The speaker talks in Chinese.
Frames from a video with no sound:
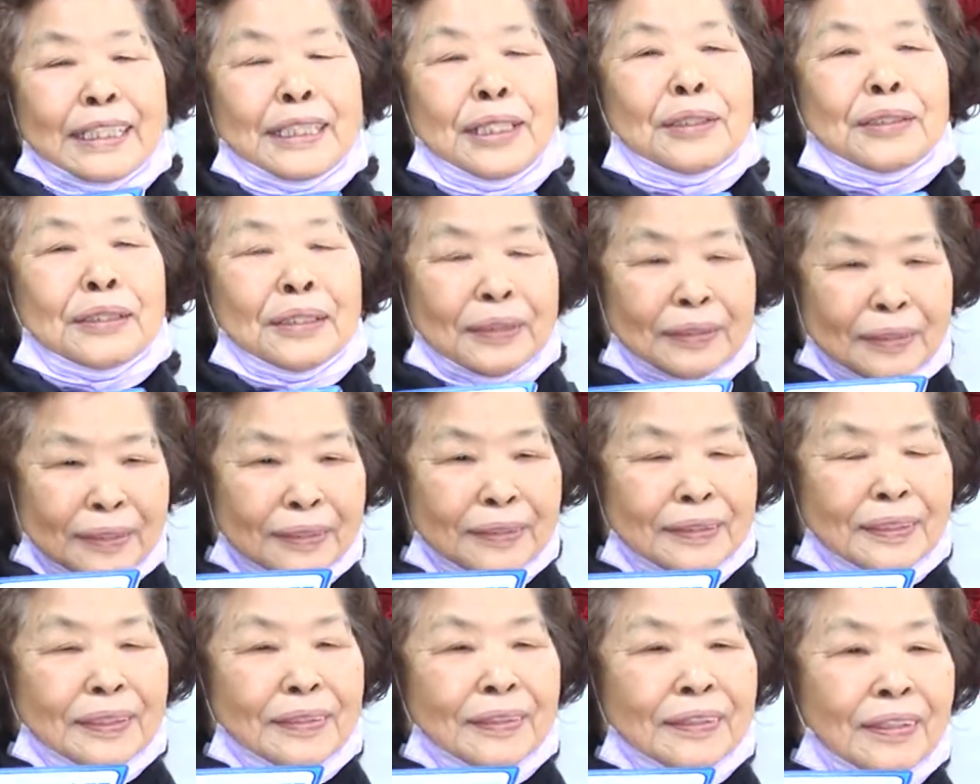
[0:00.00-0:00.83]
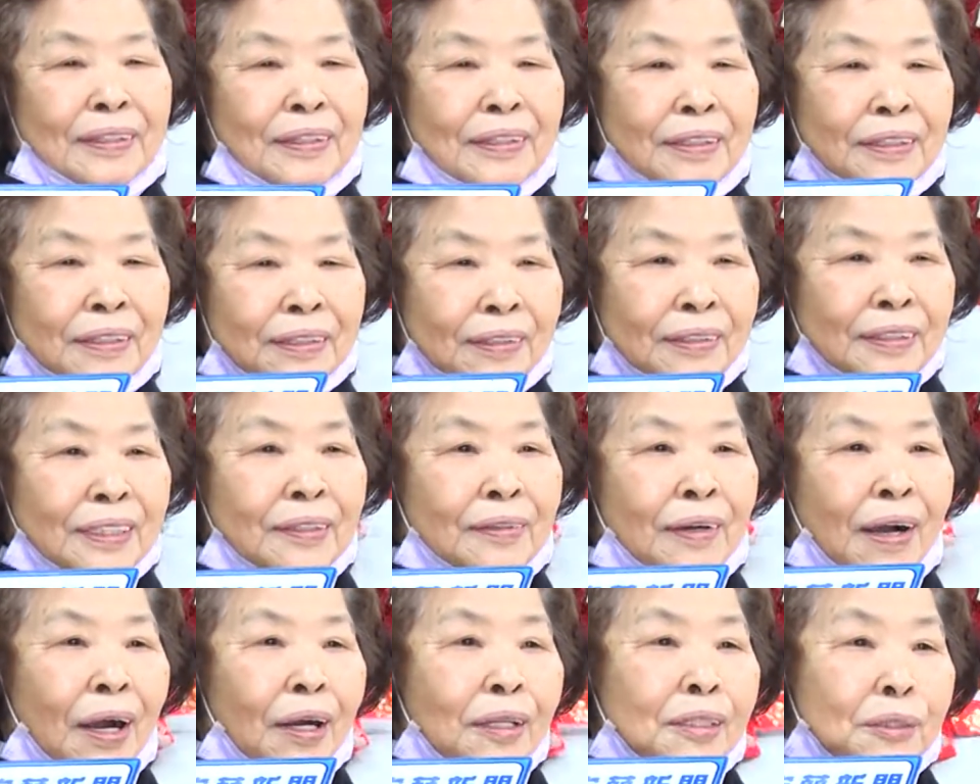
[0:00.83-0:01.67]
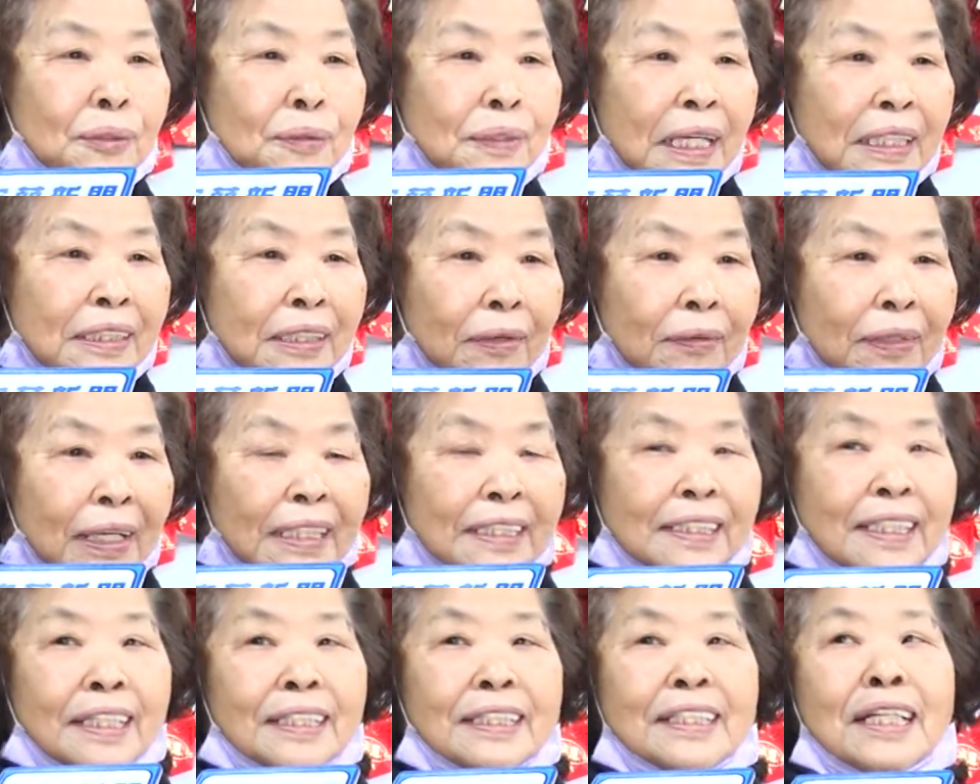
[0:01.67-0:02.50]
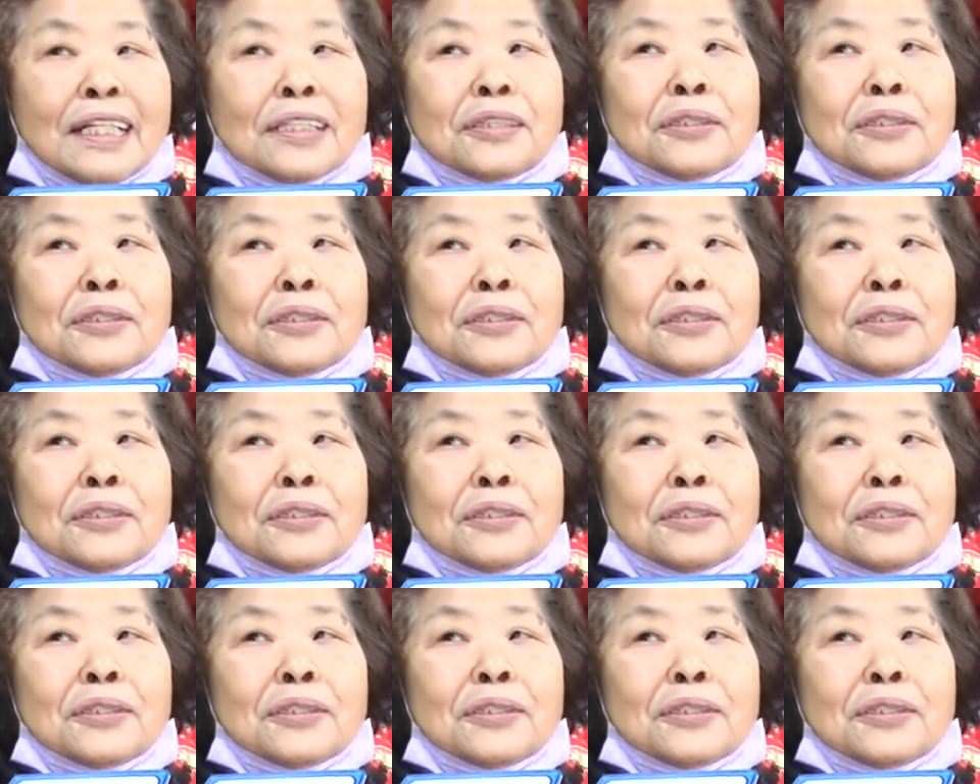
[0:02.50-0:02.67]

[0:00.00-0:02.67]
对对对对，讲，我你看我做个雕个，遮么啊